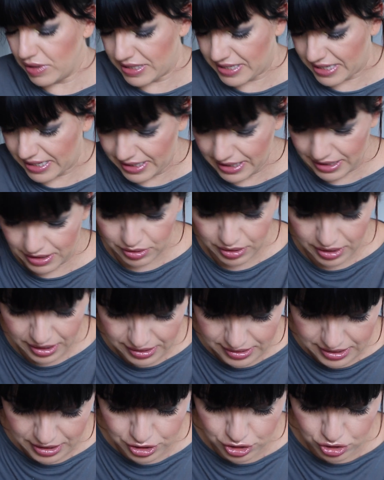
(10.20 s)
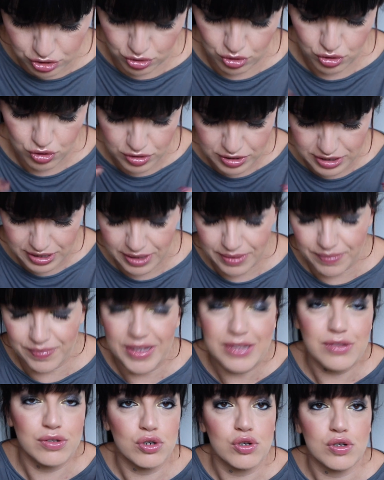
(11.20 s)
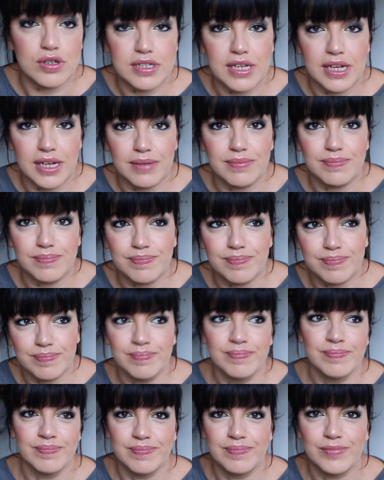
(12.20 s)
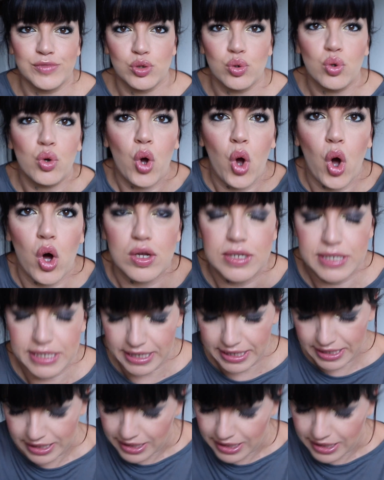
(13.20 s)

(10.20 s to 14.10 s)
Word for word: il sacchetto, in realtà ci sono cose dentro cose mh, mm, succose che